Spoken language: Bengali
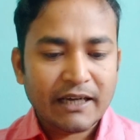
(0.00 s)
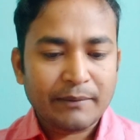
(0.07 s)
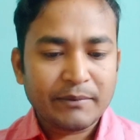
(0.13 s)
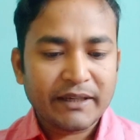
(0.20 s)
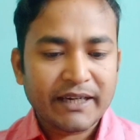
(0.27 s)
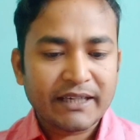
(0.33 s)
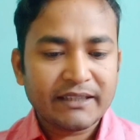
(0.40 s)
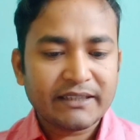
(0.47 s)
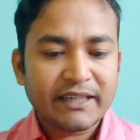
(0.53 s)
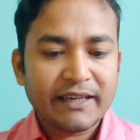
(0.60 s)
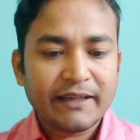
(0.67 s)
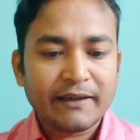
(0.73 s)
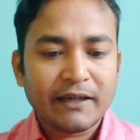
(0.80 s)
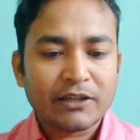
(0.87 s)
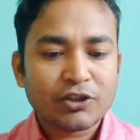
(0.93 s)
আমি
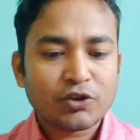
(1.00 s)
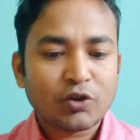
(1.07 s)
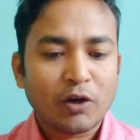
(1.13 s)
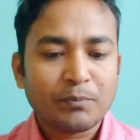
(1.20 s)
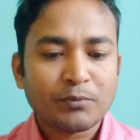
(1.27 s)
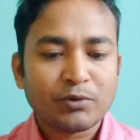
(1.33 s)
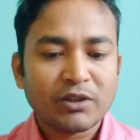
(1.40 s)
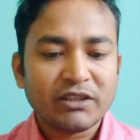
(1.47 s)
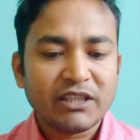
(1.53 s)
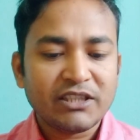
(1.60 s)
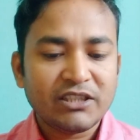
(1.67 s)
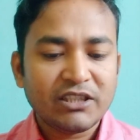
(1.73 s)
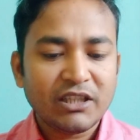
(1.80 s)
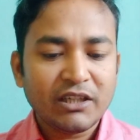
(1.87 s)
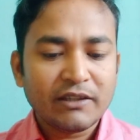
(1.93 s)
এখানটায় স্টপ করে
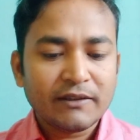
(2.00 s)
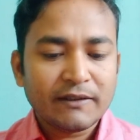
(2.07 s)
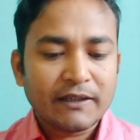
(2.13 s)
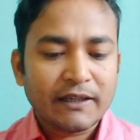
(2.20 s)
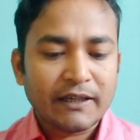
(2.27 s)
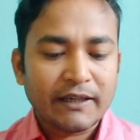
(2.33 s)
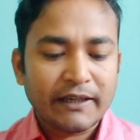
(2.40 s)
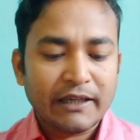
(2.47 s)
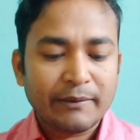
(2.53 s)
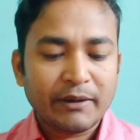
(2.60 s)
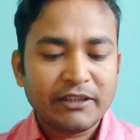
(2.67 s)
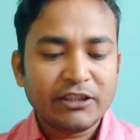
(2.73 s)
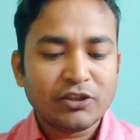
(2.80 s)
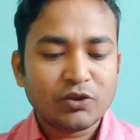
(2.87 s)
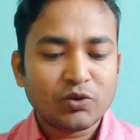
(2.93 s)
দিচ্ছি
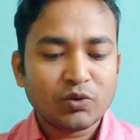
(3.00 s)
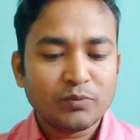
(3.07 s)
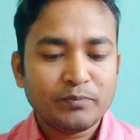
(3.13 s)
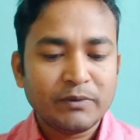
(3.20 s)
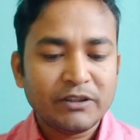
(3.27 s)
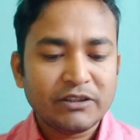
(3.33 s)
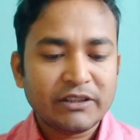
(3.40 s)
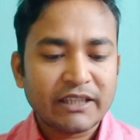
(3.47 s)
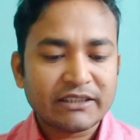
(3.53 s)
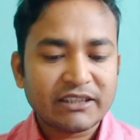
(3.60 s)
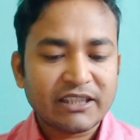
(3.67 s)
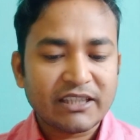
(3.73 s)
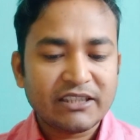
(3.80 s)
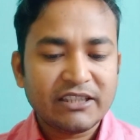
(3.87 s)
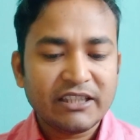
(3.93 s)
এবার একটু ইয়াতে
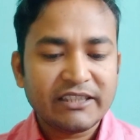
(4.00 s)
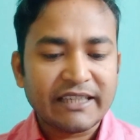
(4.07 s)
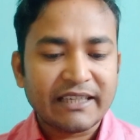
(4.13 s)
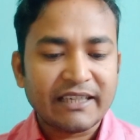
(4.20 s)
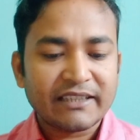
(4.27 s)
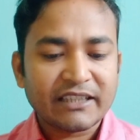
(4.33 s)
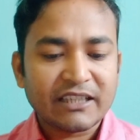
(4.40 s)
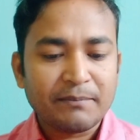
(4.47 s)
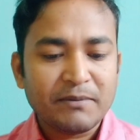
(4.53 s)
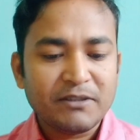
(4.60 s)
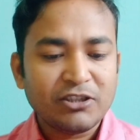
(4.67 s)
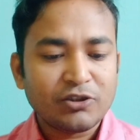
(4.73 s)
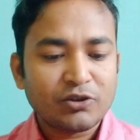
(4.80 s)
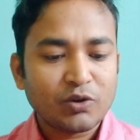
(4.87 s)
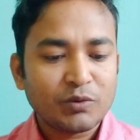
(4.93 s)
যাচ্ছি চ্যানেলটাকে
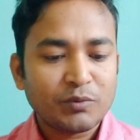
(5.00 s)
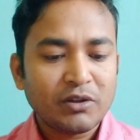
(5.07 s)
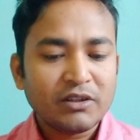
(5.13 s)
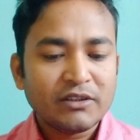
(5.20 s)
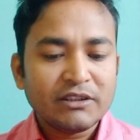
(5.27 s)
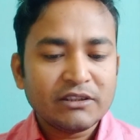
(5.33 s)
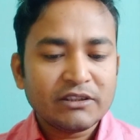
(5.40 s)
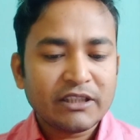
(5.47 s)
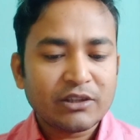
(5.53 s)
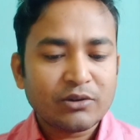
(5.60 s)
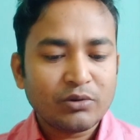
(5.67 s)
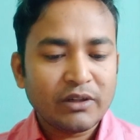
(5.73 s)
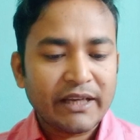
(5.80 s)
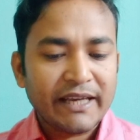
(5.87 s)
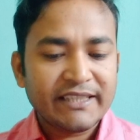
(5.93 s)
ভিজিট করব
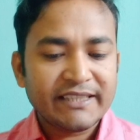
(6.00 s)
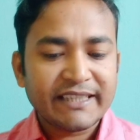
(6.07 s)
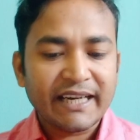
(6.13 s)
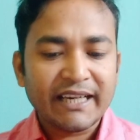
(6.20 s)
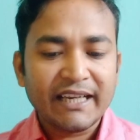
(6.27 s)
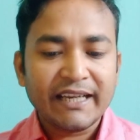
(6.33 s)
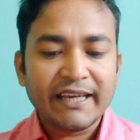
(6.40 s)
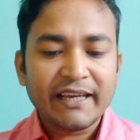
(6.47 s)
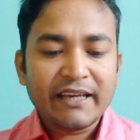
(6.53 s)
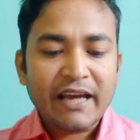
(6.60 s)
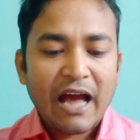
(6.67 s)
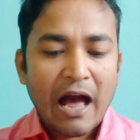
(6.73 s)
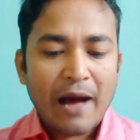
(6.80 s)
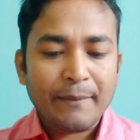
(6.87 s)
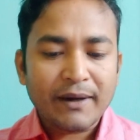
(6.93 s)
দেখুন এই চ্যানেলে
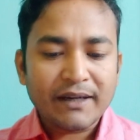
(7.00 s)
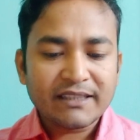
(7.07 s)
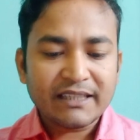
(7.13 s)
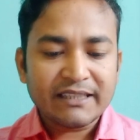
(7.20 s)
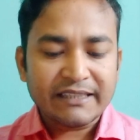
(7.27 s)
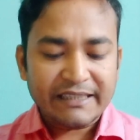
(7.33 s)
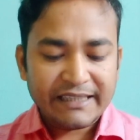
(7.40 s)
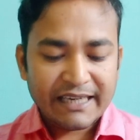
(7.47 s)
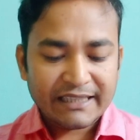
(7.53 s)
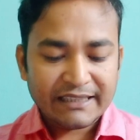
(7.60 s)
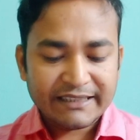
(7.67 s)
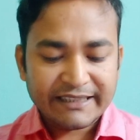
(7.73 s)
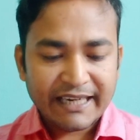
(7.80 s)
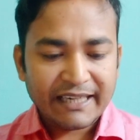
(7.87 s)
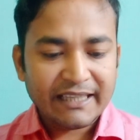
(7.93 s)
আমার যে রিয়াল
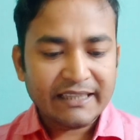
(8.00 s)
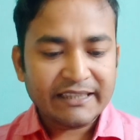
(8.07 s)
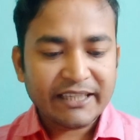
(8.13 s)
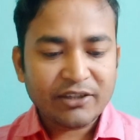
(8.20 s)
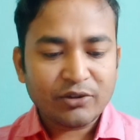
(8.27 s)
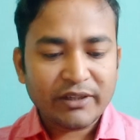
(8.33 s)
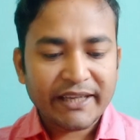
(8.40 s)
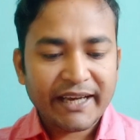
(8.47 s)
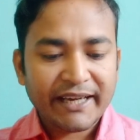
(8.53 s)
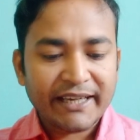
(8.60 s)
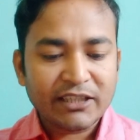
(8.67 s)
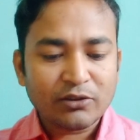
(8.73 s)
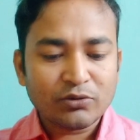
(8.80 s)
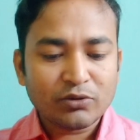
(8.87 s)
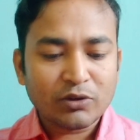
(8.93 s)
চ্যানেল দেখুন এখানে
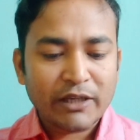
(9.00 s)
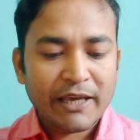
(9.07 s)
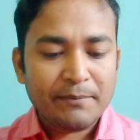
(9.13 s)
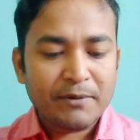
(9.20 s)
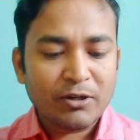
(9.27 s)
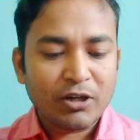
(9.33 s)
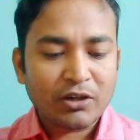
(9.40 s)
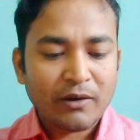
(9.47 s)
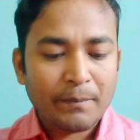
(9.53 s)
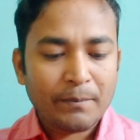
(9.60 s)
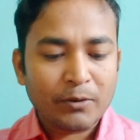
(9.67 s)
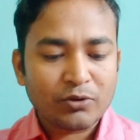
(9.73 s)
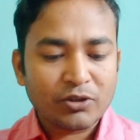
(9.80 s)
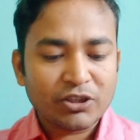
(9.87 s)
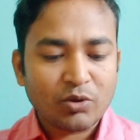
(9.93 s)
কিন্তু এই ভিডিওটাকে
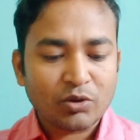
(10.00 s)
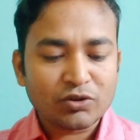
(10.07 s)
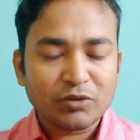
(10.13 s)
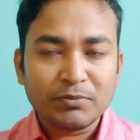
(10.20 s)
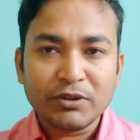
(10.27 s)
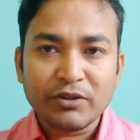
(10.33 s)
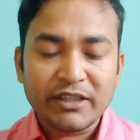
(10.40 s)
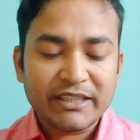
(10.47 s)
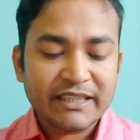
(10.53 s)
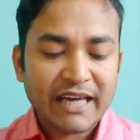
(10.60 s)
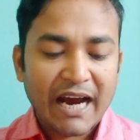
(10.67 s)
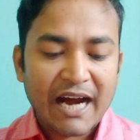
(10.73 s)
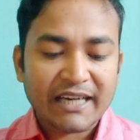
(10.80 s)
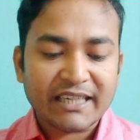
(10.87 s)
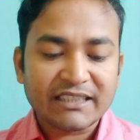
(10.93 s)
আপলোড করছি কত ভিউ হয়েছে
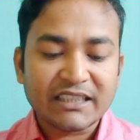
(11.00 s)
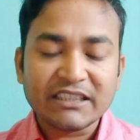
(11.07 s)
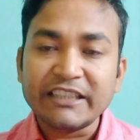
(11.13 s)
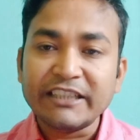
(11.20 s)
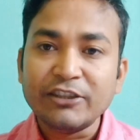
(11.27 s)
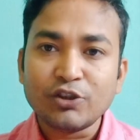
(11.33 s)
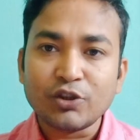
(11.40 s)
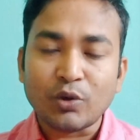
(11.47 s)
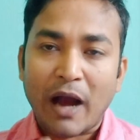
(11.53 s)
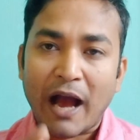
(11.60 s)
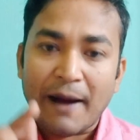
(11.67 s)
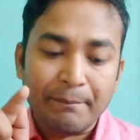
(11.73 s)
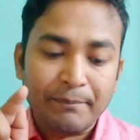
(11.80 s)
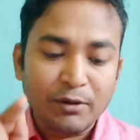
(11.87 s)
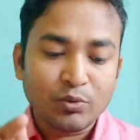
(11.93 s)
আট হাজার তিনশো
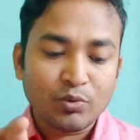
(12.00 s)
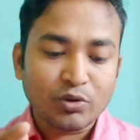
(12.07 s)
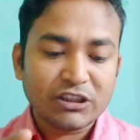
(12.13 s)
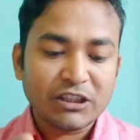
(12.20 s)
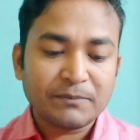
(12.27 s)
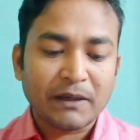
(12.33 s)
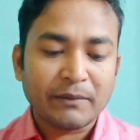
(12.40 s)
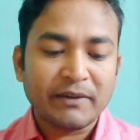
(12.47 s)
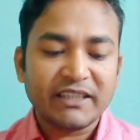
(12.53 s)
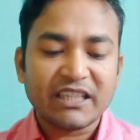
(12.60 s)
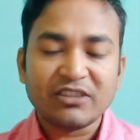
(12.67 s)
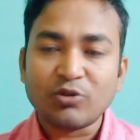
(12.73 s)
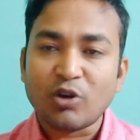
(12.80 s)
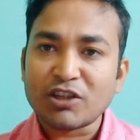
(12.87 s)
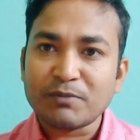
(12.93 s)
আপনিও করতে পারবেন
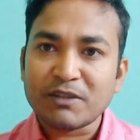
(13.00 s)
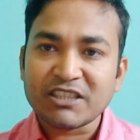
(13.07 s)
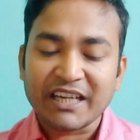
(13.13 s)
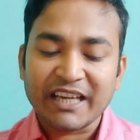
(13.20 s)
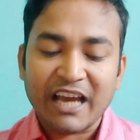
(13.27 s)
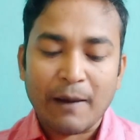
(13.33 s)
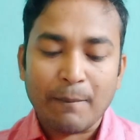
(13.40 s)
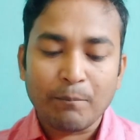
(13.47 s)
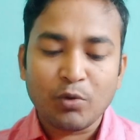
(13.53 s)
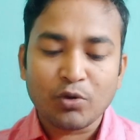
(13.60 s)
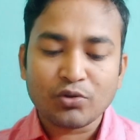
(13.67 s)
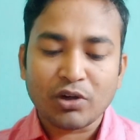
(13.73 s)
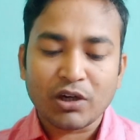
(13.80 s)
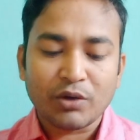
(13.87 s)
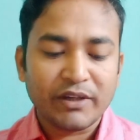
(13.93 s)
এটা দশ মাস আগে
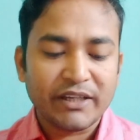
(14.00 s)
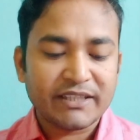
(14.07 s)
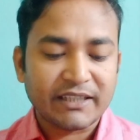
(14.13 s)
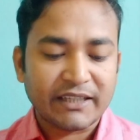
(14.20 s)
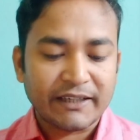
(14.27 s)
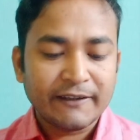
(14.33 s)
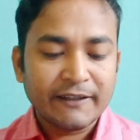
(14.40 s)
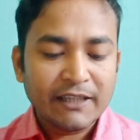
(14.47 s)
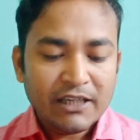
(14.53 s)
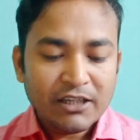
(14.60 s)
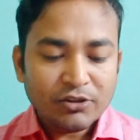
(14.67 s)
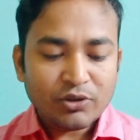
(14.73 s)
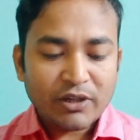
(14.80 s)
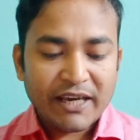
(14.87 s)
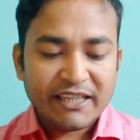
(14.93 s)
আপলোড করা হয়েছে
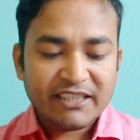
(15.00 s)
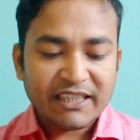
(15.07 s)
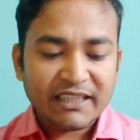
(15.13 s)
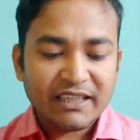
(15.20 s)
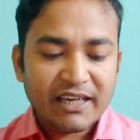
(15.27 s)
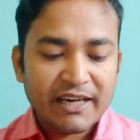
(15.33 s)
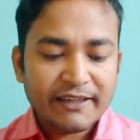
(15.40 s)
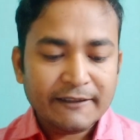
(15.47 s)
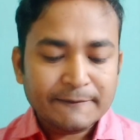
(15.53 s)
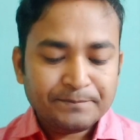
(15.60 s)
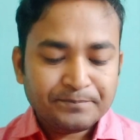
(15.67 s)
তো এই চ্যানেলের